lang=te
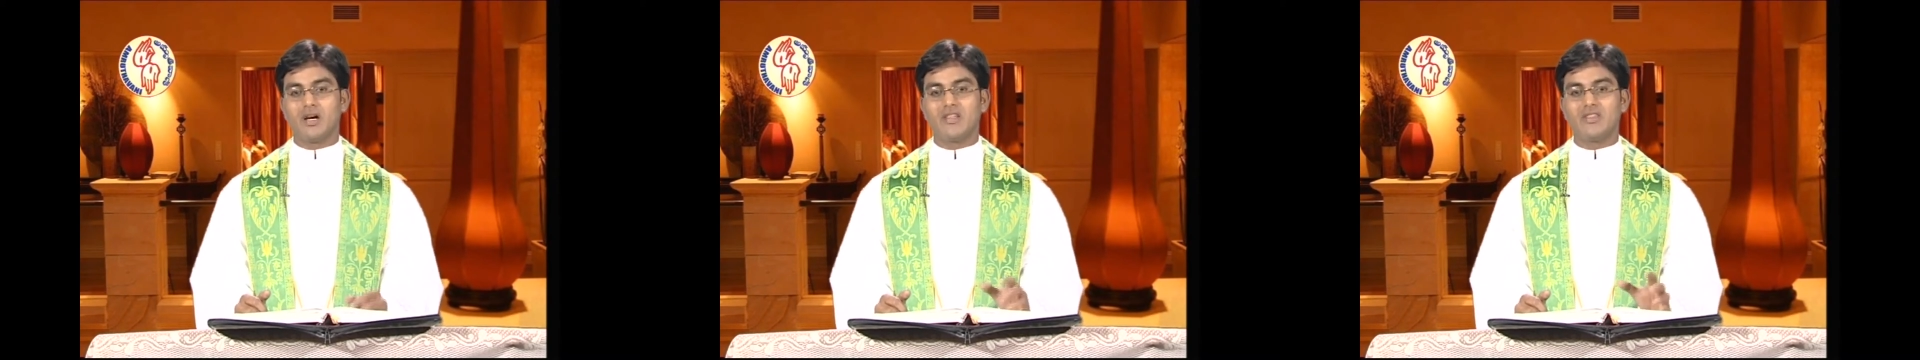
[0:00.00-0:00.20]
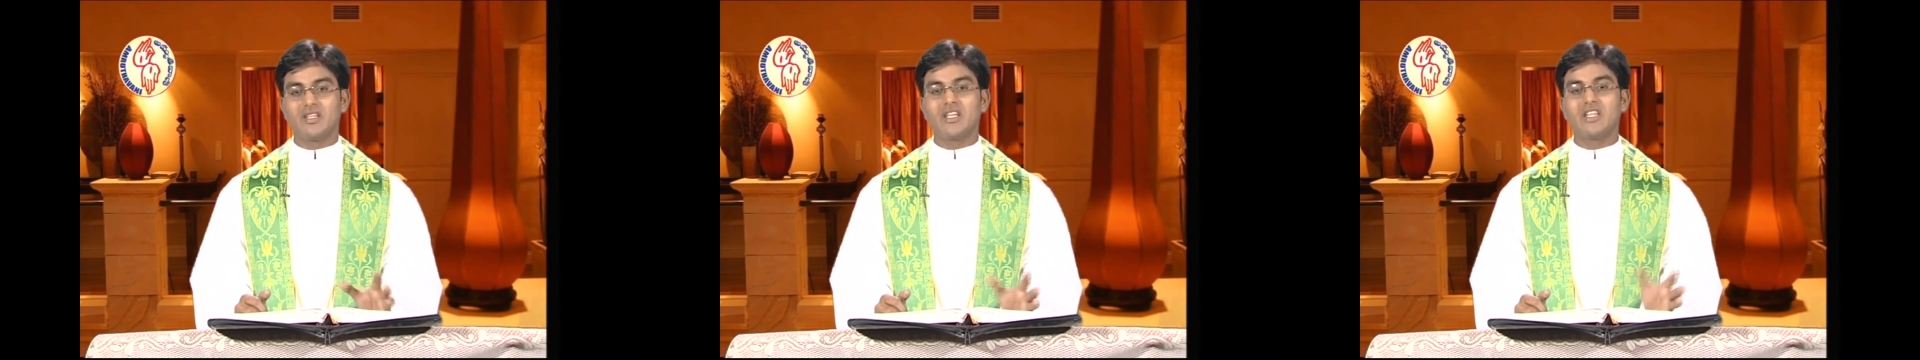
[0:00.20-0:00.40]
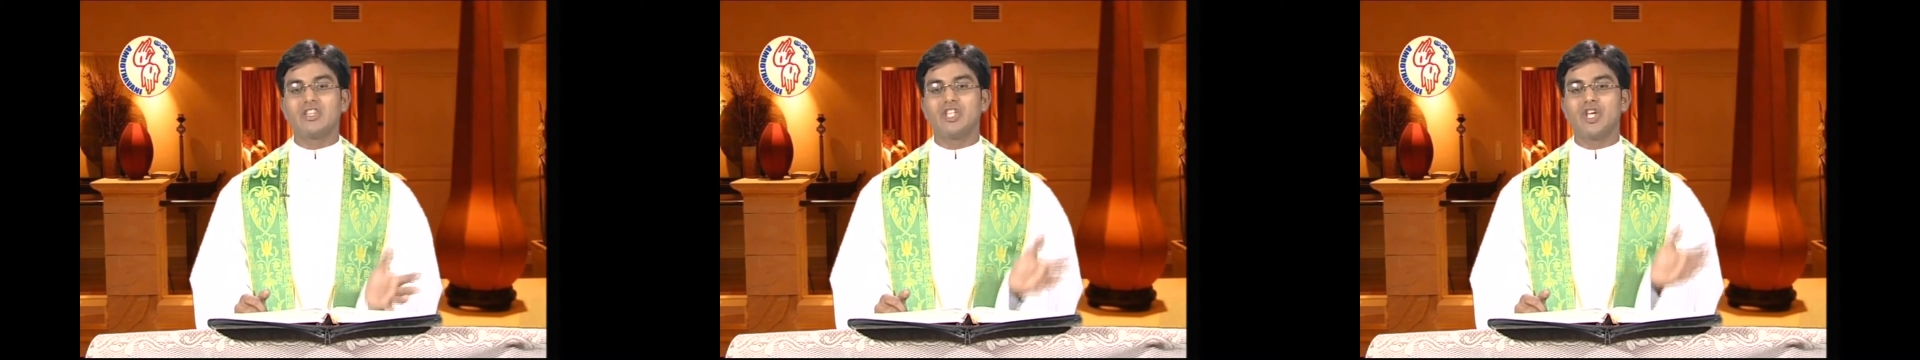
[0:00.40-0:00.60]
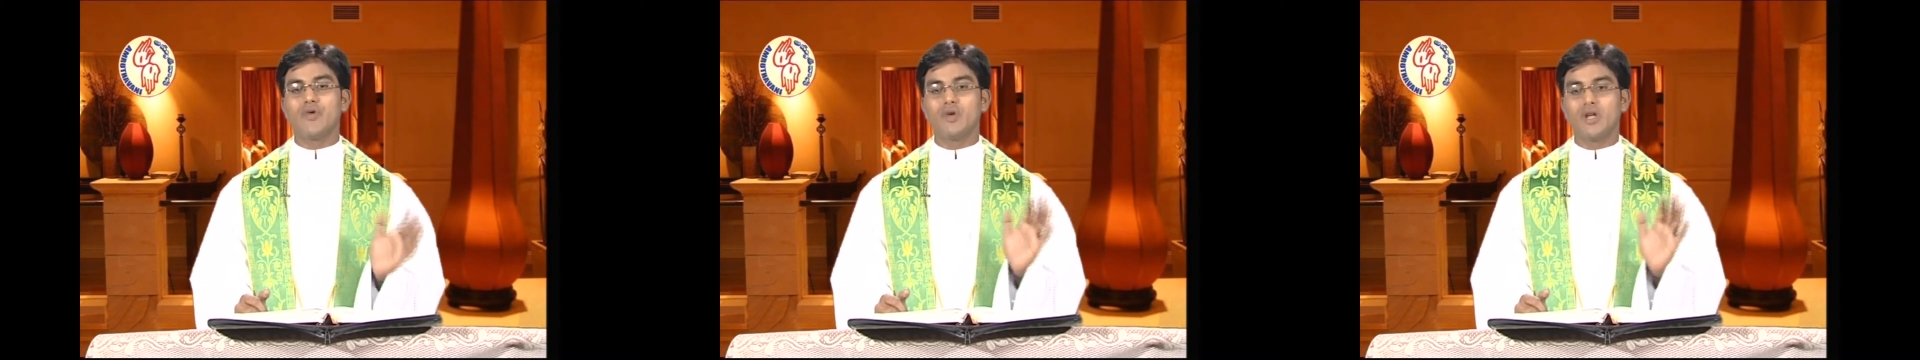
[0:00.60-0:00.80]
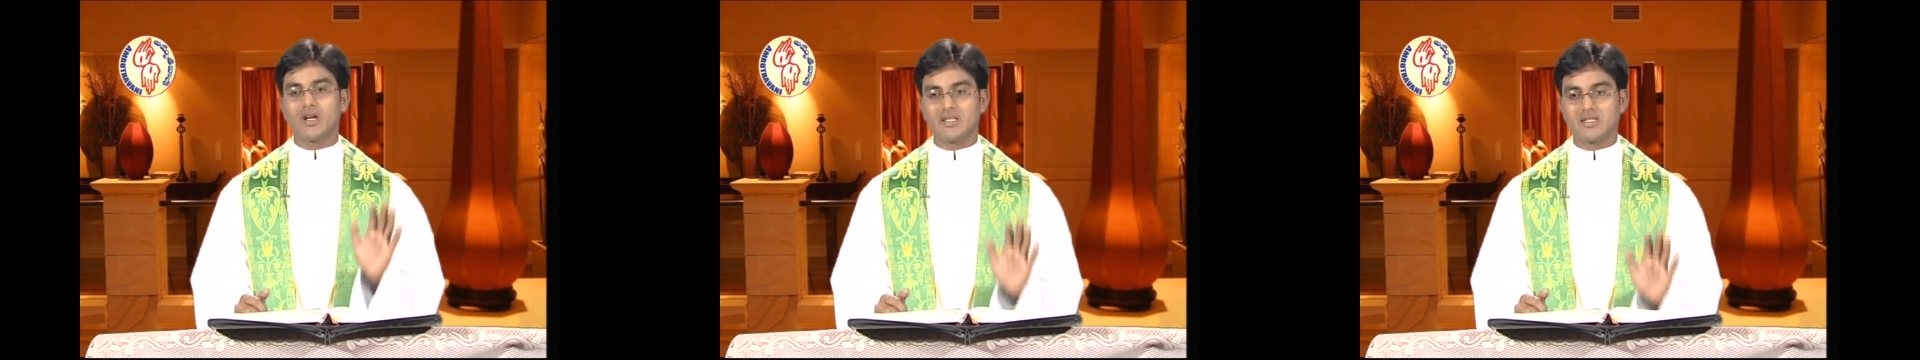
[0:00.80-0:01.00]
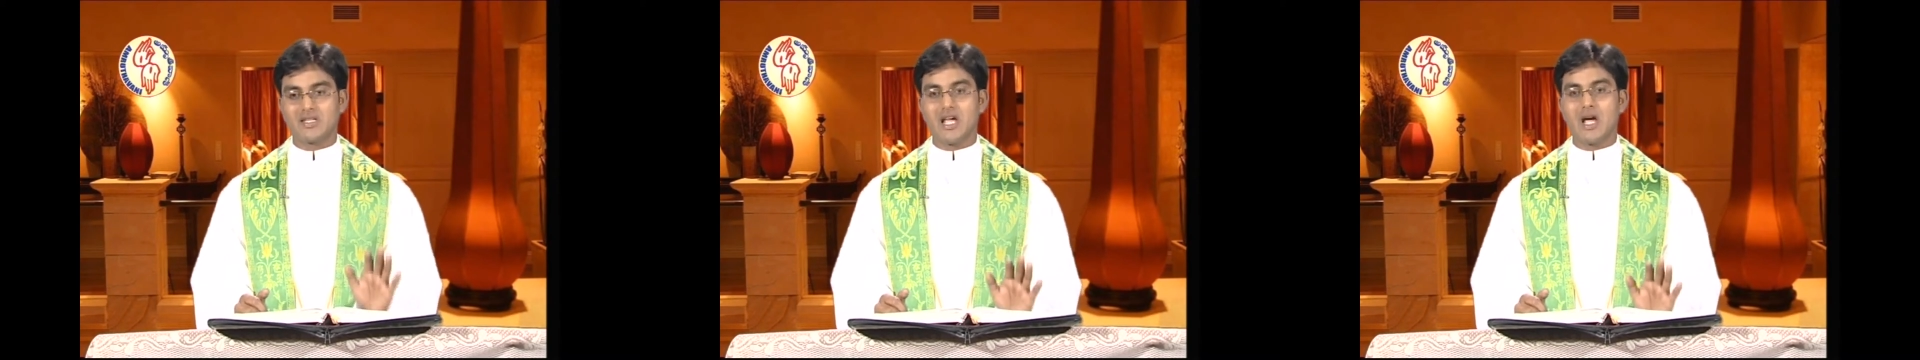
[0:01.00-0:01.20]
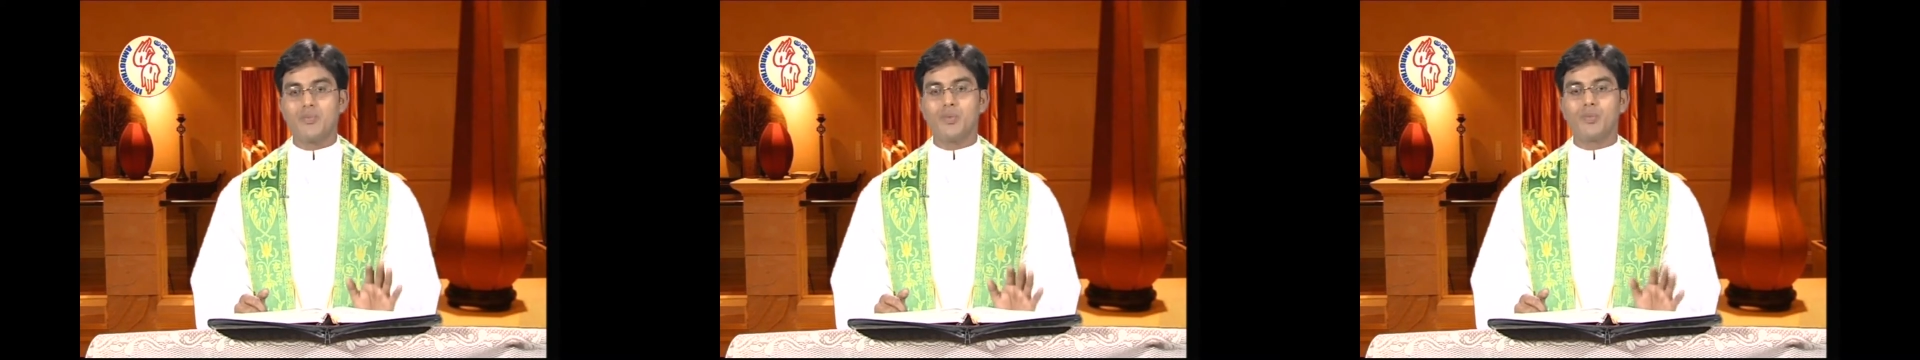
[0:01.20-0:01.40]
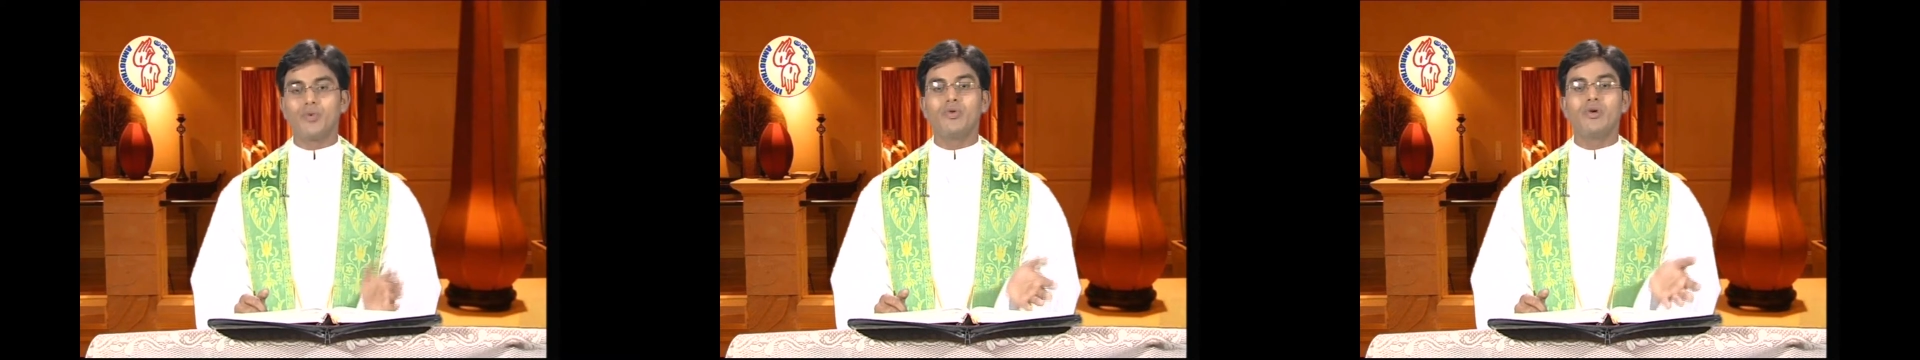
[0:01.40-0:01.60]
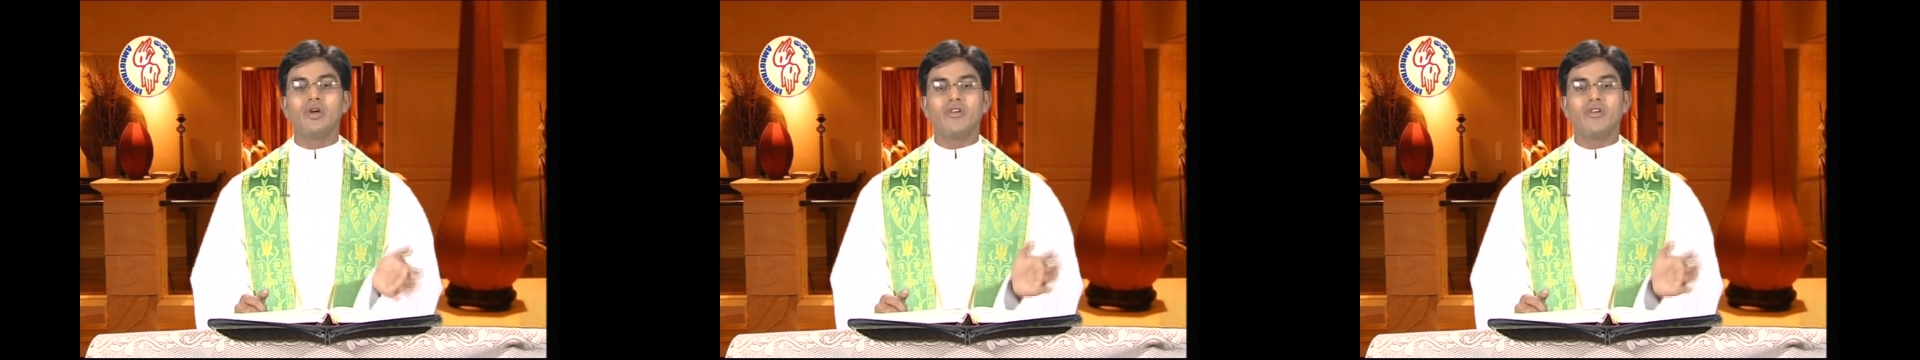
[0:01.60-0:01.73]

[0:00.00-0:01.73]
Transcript: అందుకే దేవుని యొక్క శాపము